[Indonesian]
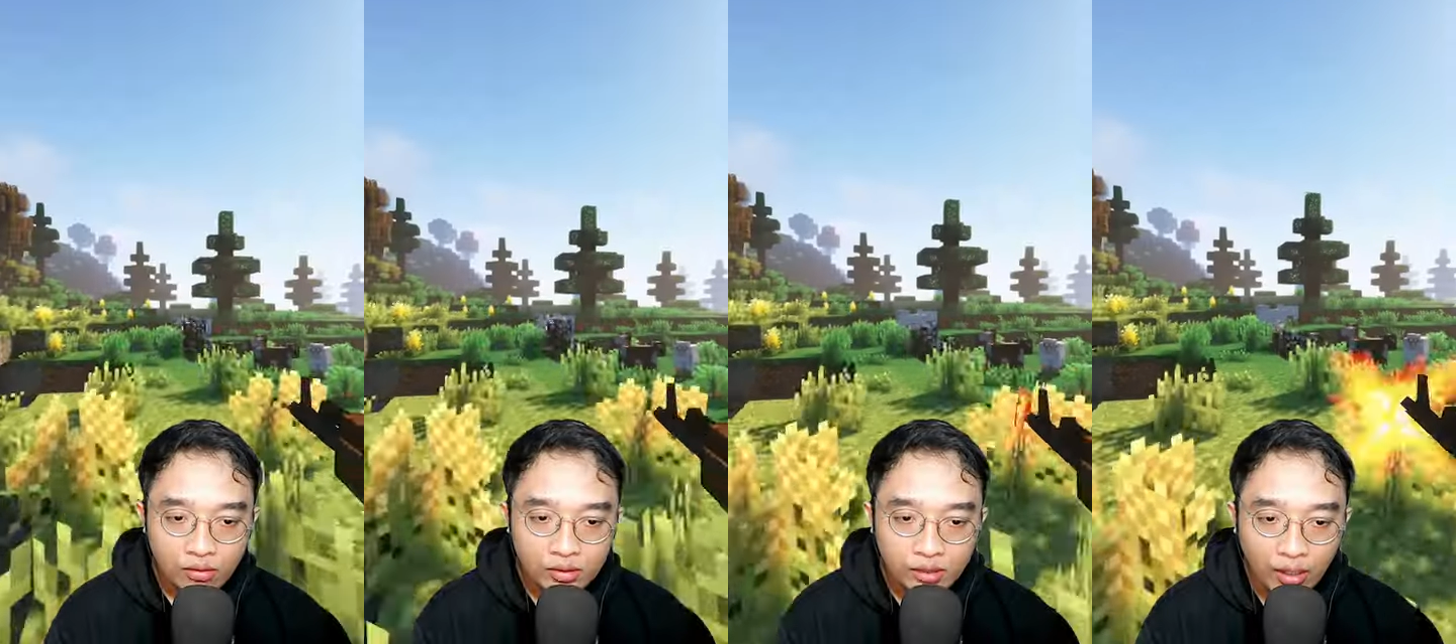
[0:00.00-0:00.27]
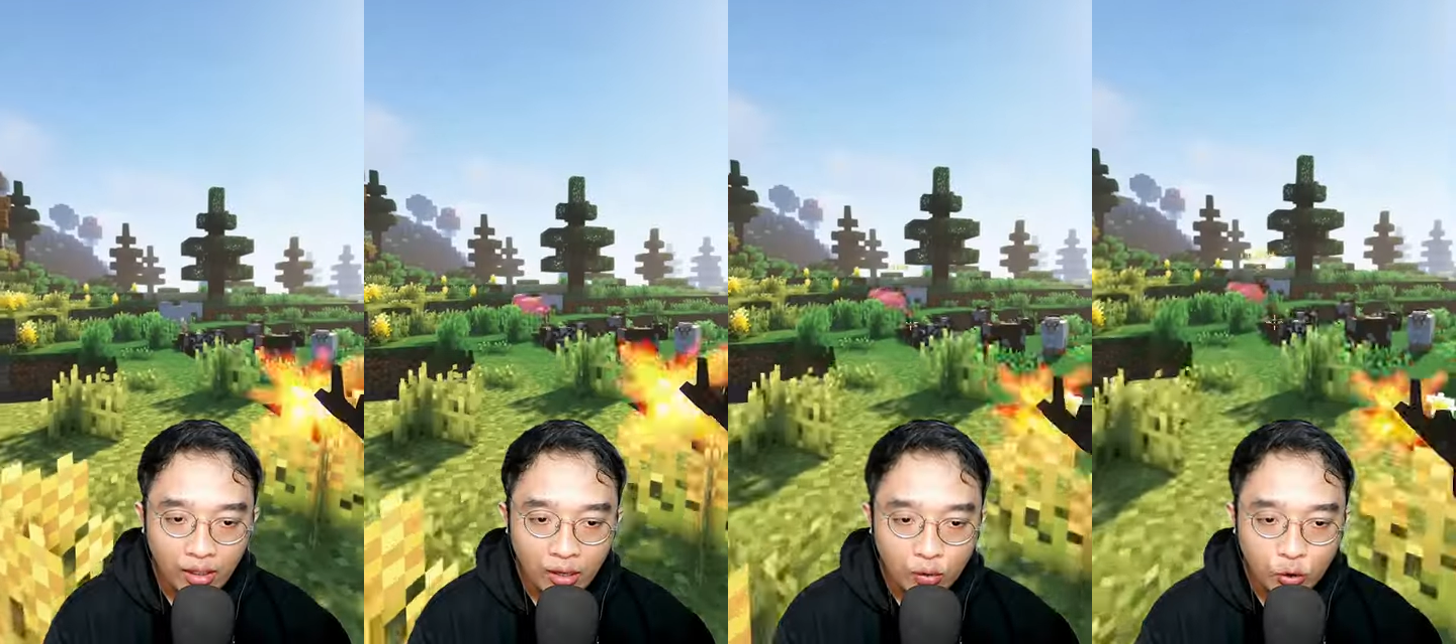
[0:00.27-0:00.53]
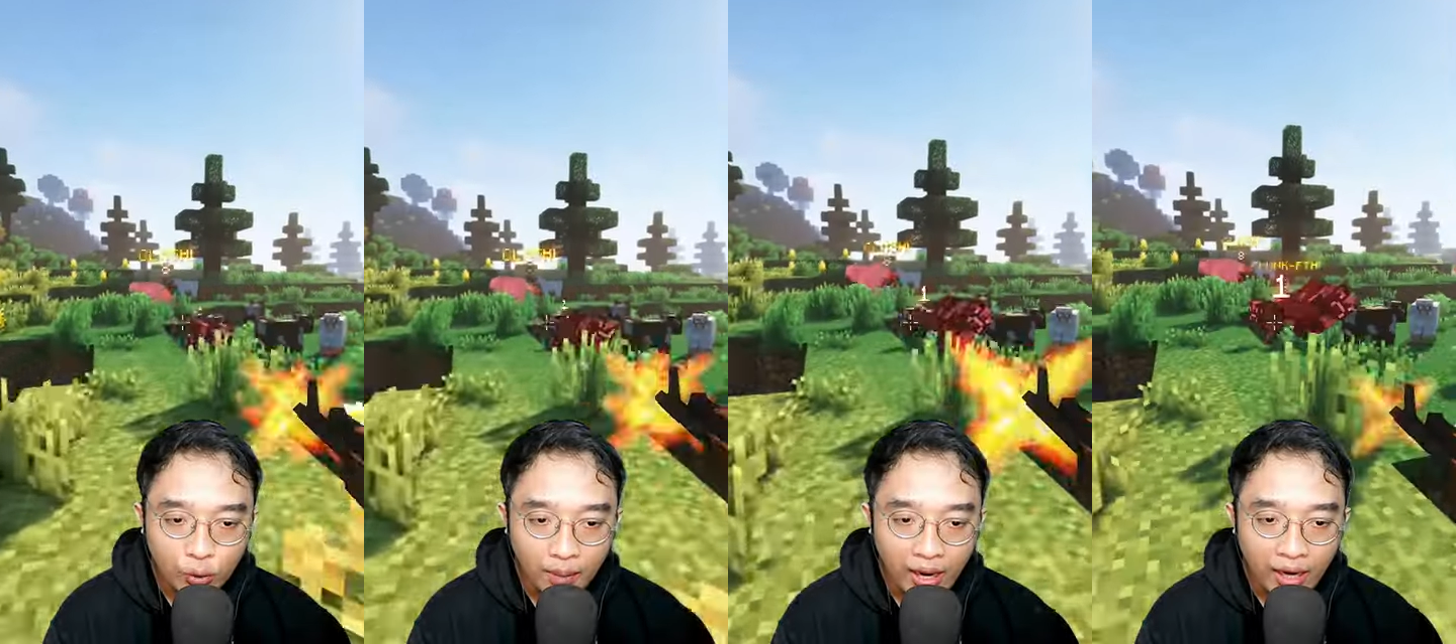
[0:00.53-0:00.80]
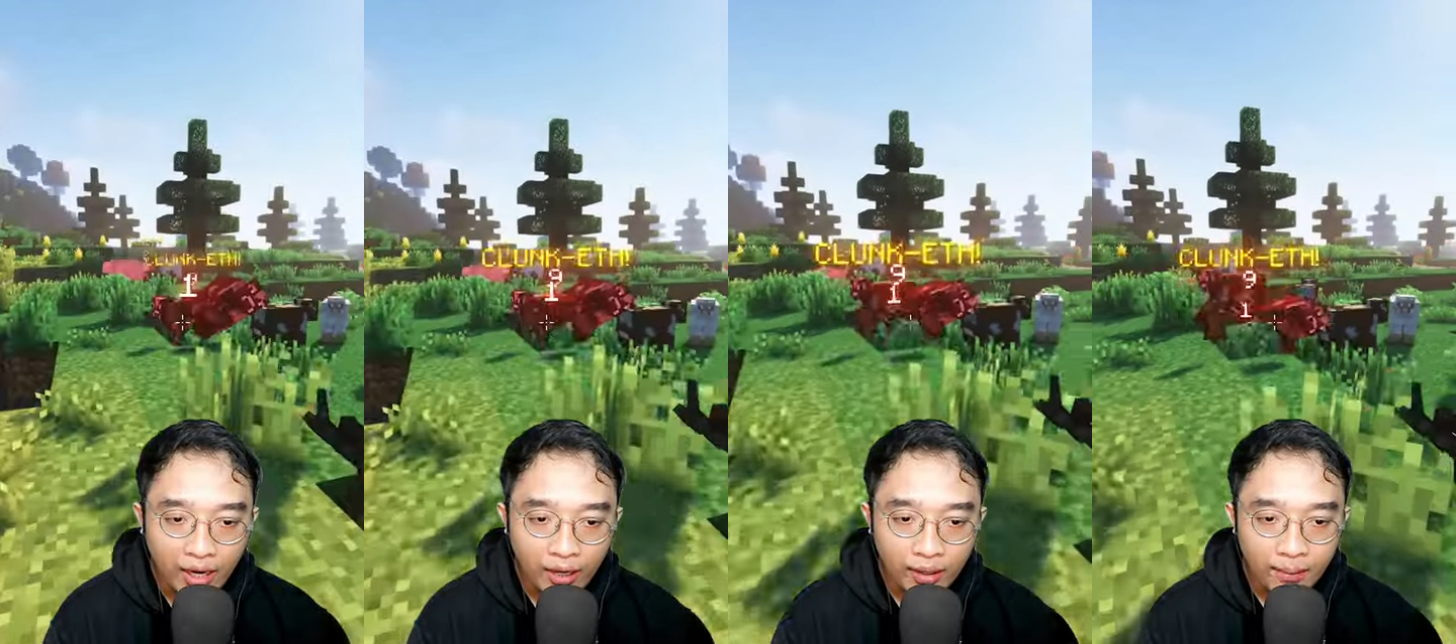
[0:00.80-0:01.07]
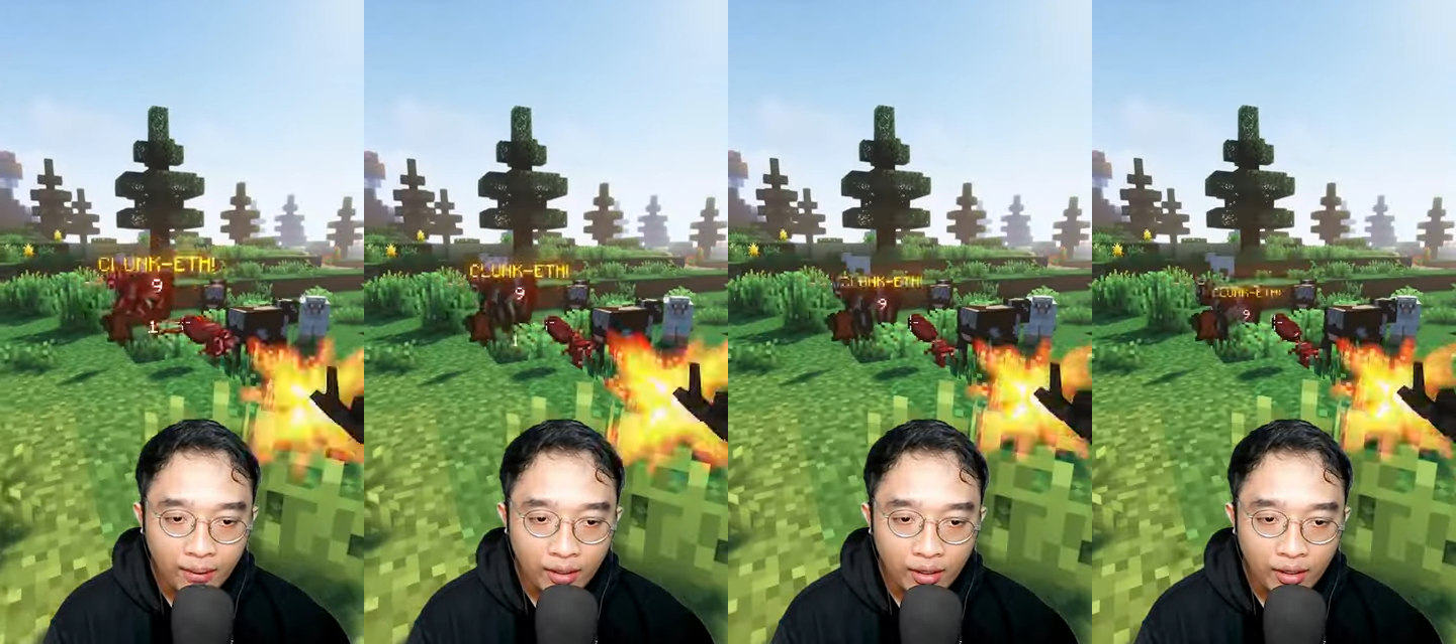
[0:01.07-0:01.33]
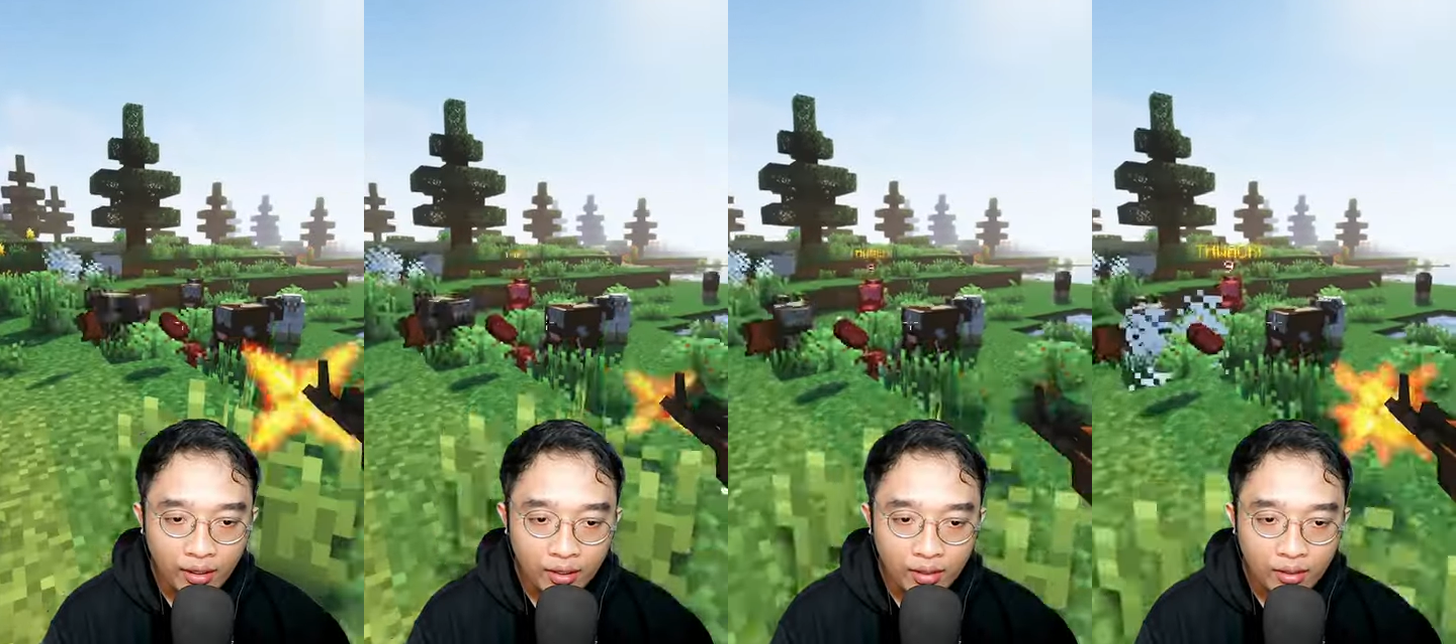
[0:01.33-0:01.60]
sekarang aku coba AKM ya.
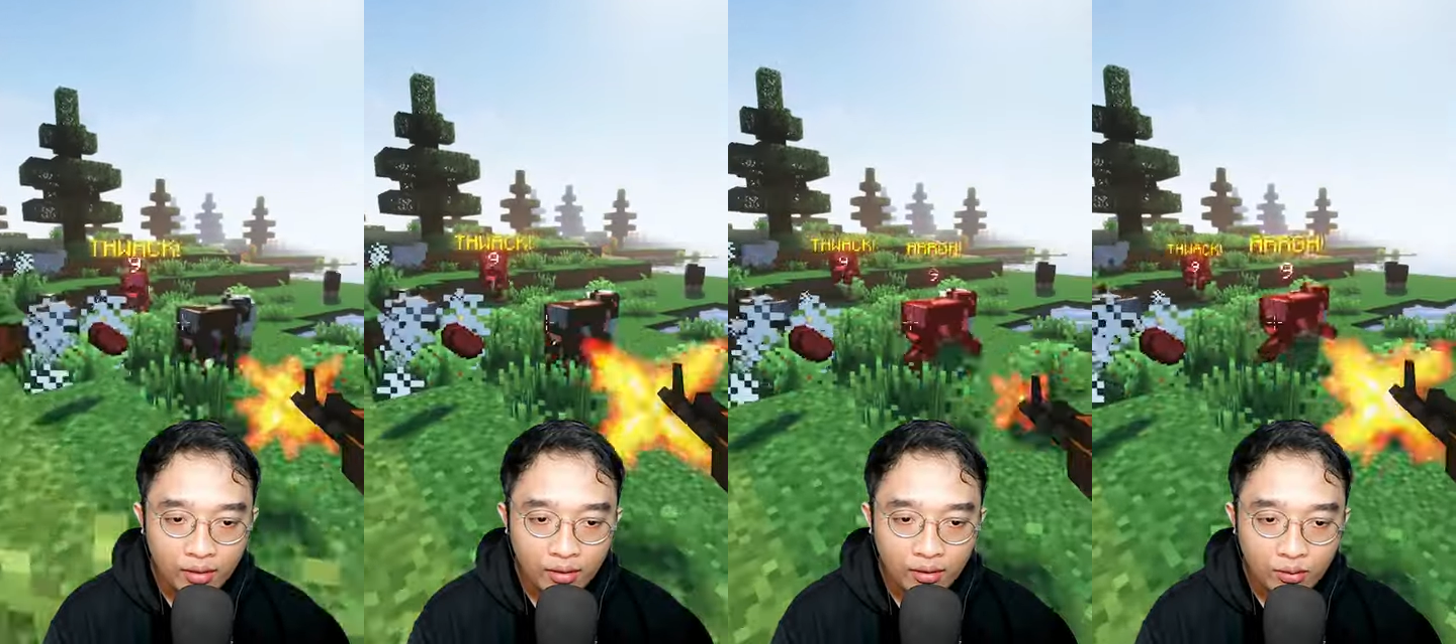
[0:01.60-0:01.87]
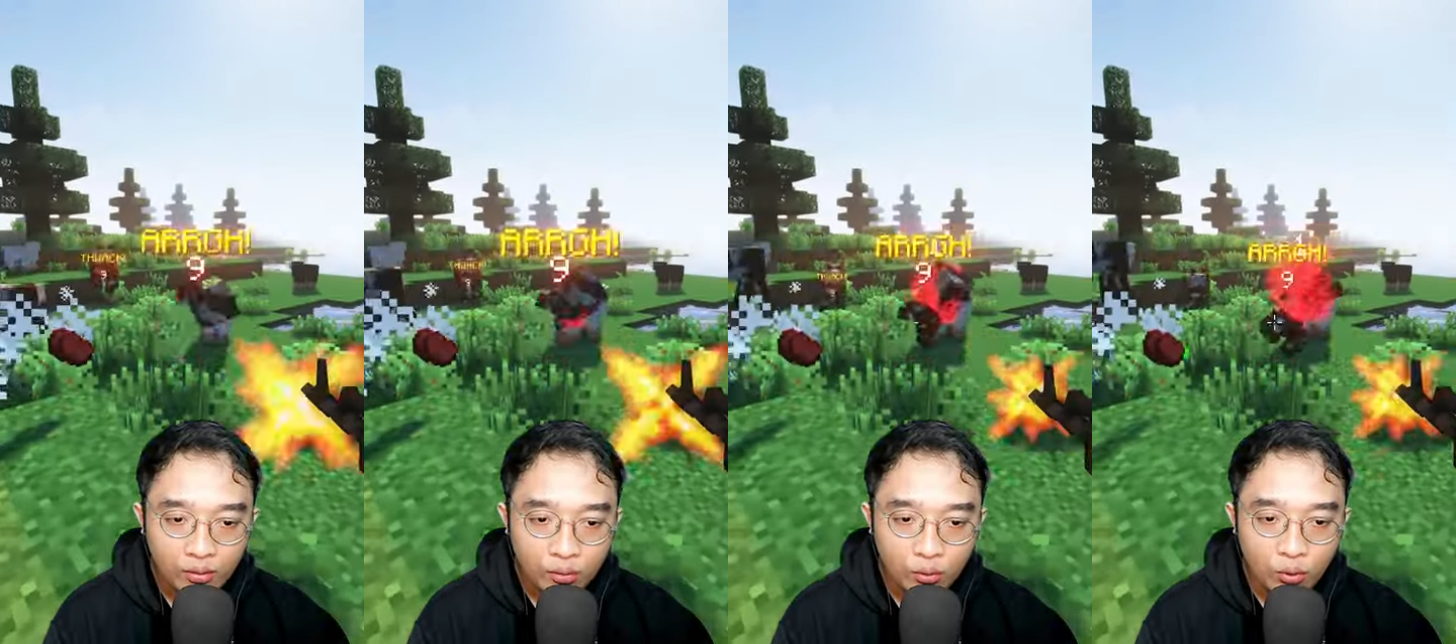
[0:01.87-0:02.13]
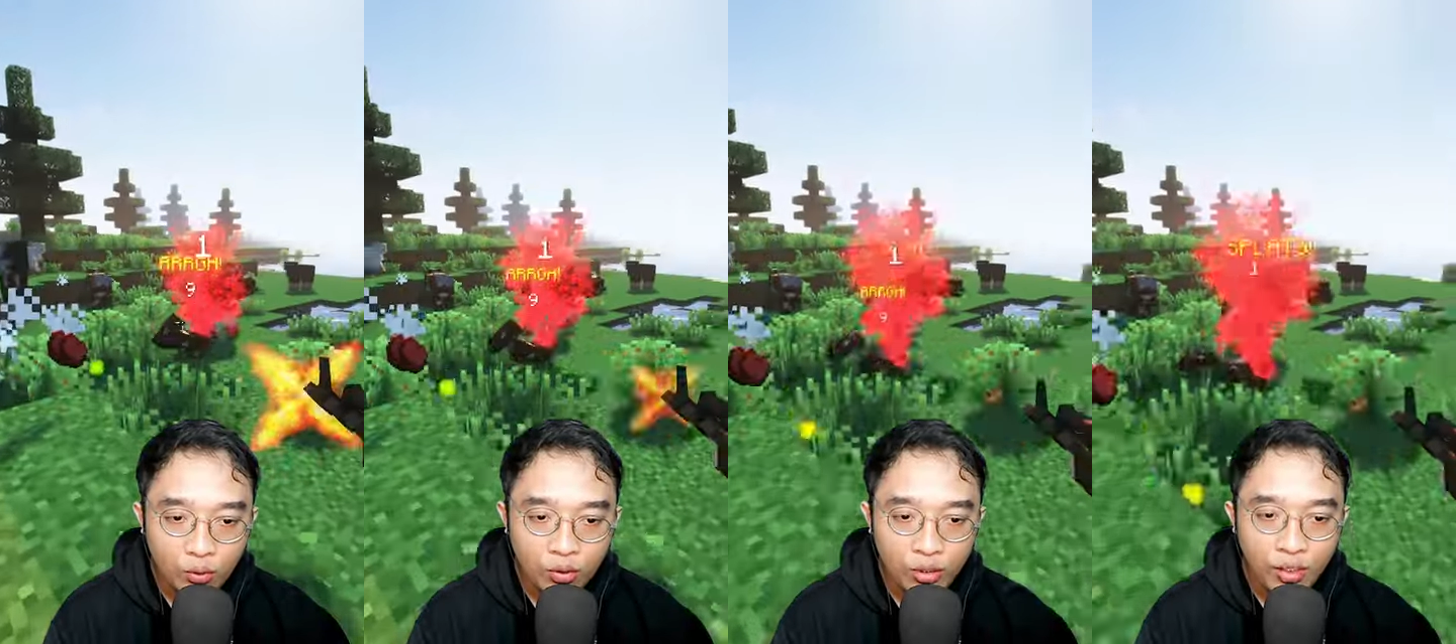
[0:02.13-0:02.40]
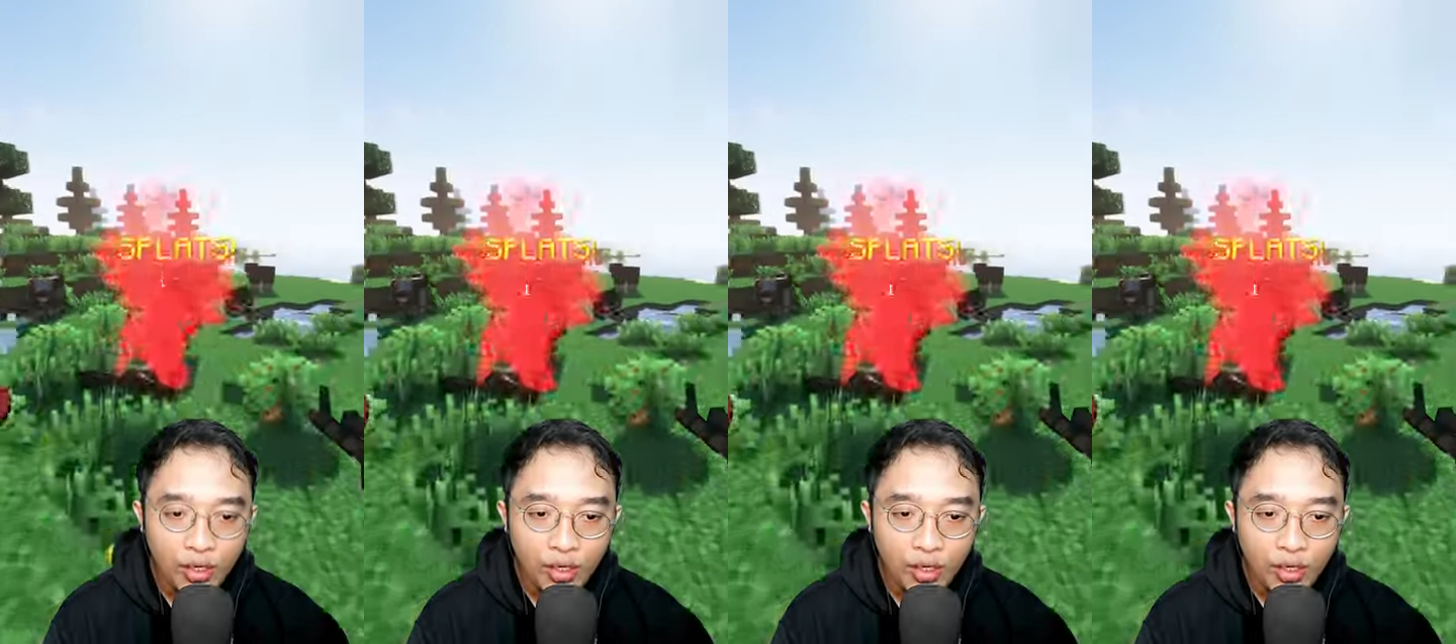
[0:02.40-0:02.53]
Uh gila